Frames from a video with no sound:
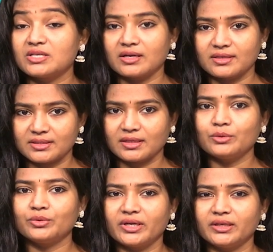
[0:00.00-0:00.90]

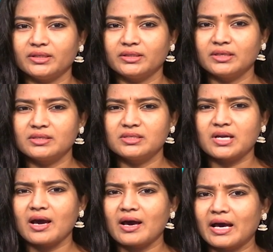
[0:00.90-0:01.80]
జాగ్రత్తగా ఉండండి
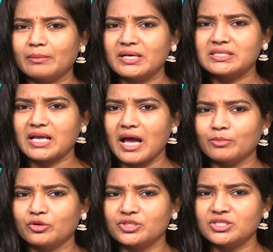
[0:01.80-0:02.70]
ఇక హాబ్యాక్
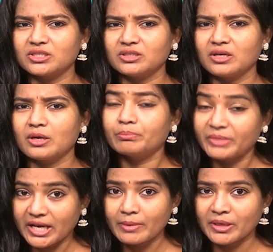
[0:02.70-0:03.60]
స్కామ్ గురించి
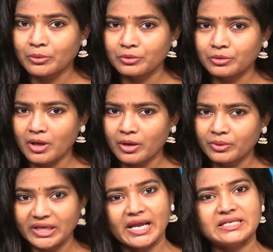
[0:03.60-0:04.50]

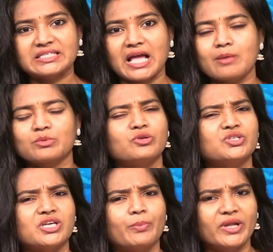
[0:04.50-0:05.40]
మీరేమనుకుంటున్నారు ఇలాంటి స్కామ్
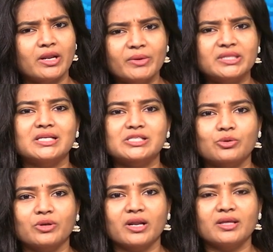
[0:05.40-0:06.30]
గురించి ఎప్పుడైనా మీరు
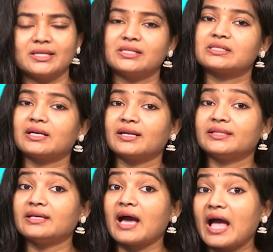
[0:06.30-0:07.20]
తెలుసుకున్నారా
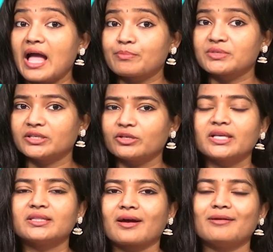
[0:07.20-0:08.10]
తెలిసినట్లయితే ఆ యాప్స్
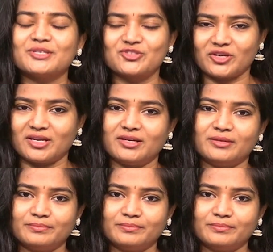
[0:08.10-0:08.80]
ఏంటో కింద కామెంట్స్ చేయండి